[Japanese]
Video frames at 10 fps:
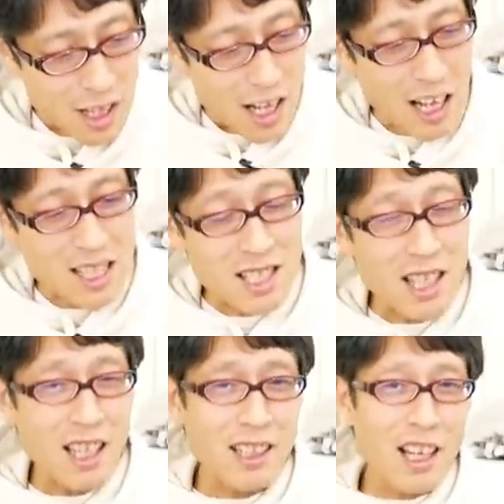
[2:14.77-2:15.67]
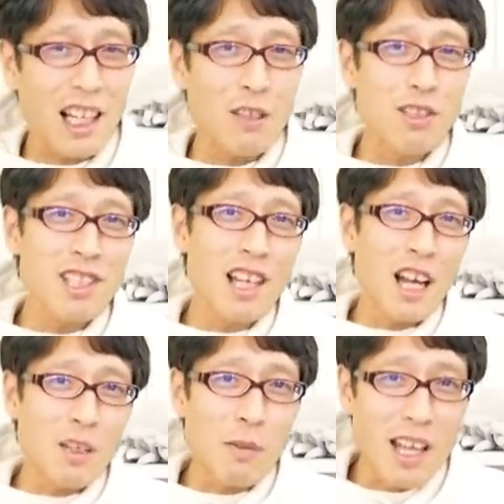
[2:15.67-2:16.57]
足利尊氏
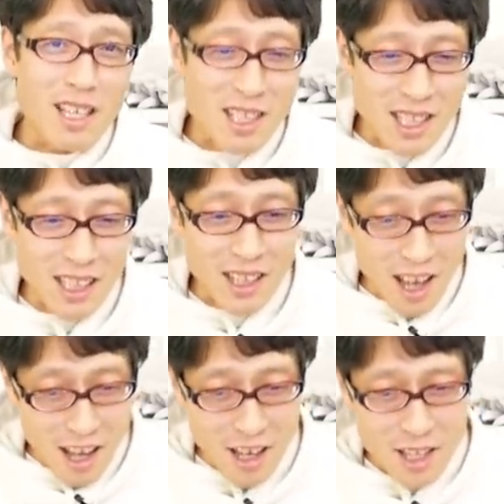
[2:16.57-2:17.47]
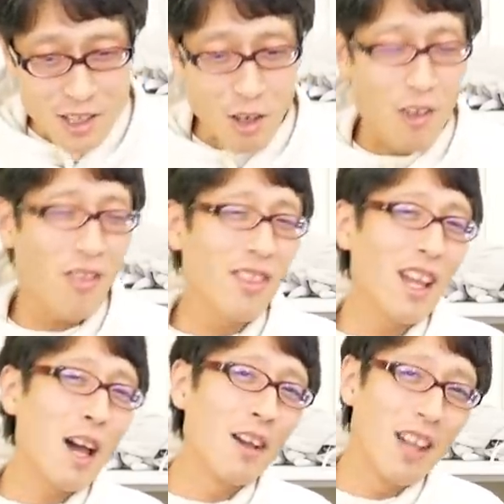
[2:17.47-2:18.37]
やあるまいし、ね、そん
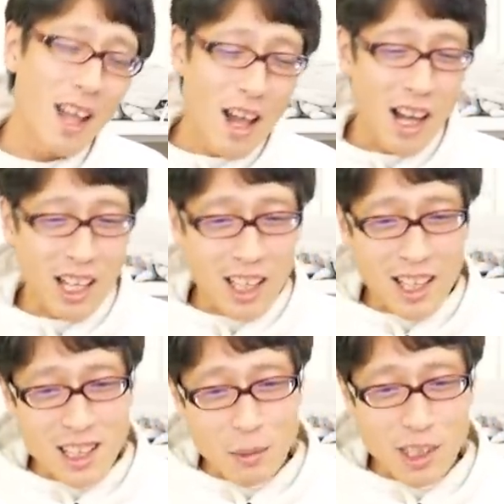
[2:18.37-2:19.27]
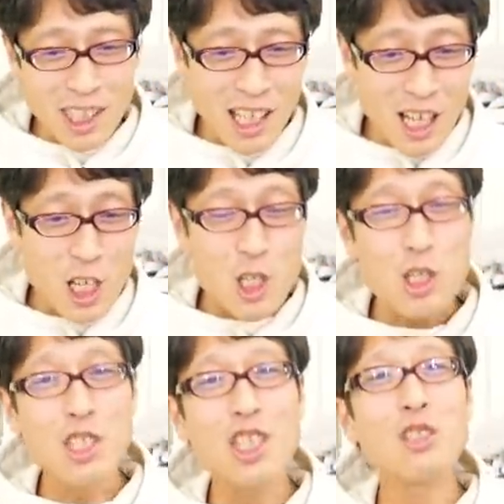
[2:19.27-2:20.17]
なあからさまに批判
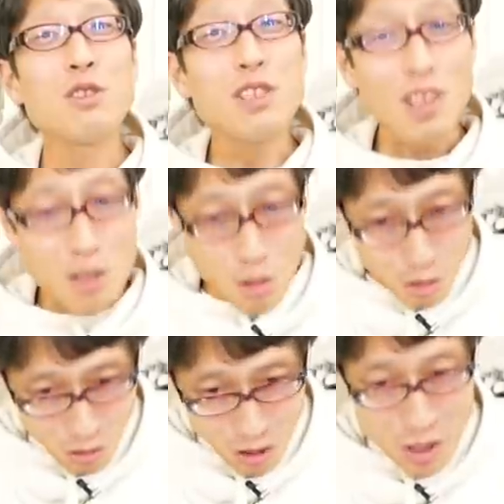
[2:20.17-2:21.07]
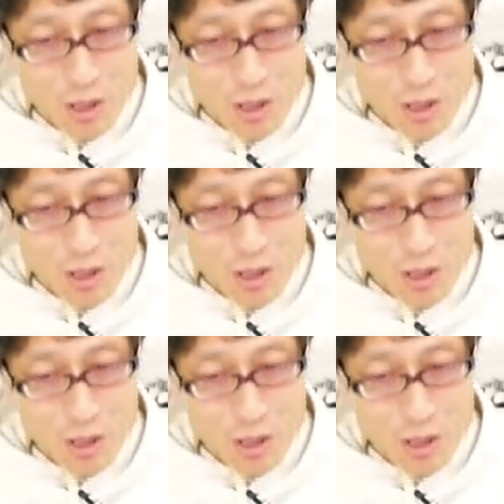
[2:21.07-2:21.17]
しにくいでしょ。